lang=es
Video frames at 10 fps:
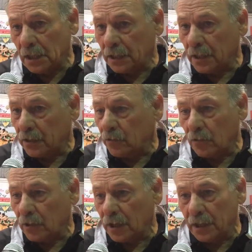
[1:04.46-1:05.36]
tratar de
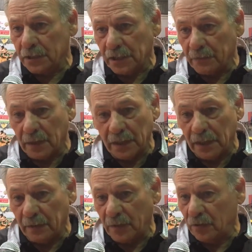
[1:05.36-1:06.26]
correr y ser más
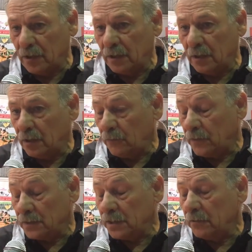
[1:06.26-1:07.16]
dinámico en la
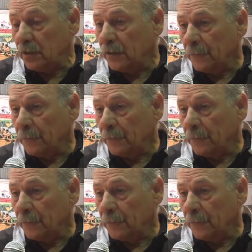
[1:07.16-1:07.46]
ofensiva.